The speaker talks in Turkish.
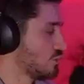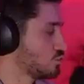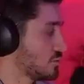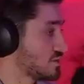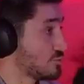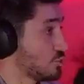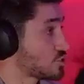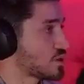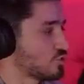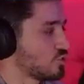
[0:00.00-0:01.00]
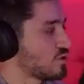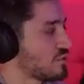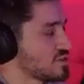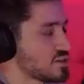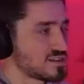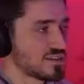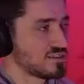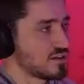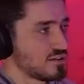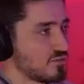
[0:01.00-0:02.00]
Bu tabii spor sektöründe bence
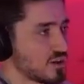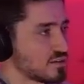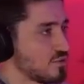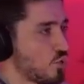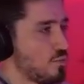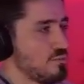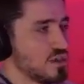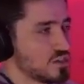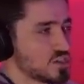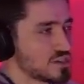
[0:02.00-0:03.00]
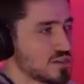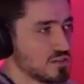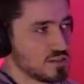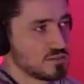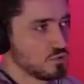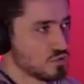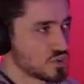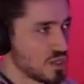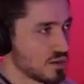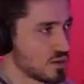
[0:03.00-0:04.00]
insanlar hani farkında değil. 10 bin kişi seni
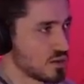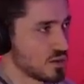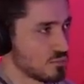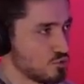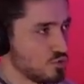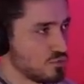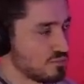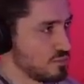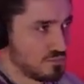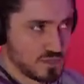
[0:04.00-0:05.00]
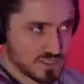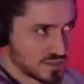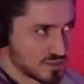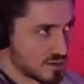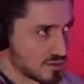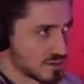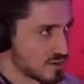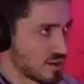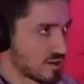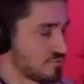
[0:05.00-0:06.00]
izliyorsa bu bir business'tır
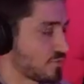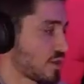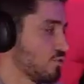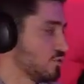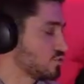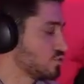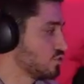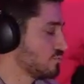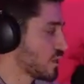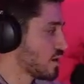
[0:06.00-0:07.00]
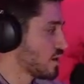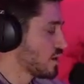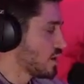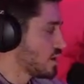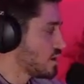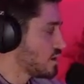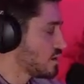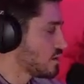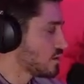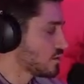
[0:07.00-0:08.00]
artık yani. Evet. Böyle düşünüyorum.
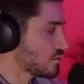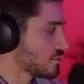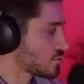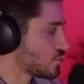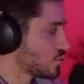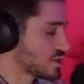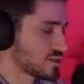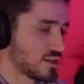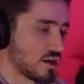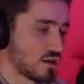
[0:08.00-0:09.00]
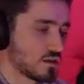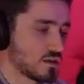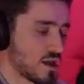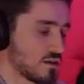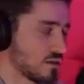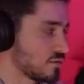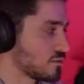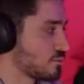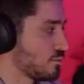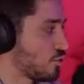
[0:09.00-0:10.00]
Ee, dolayısıyla yani
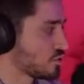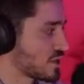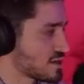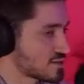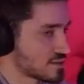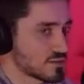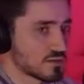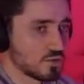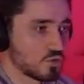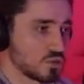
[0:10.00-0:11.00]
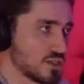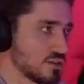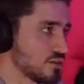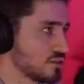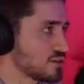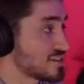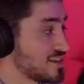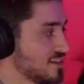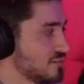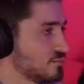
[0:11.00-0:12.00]
podcast olayı,
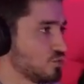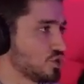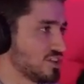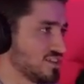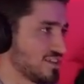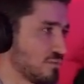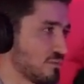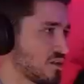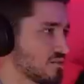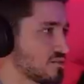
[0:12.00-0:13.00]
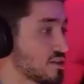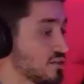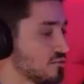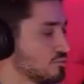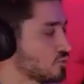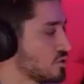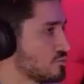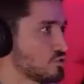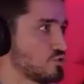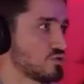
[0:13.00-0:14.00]
senin bu işi yapman, senin
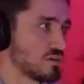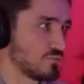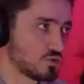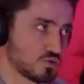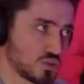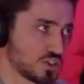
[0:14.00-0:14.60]
buna bir sürü senin bir sürü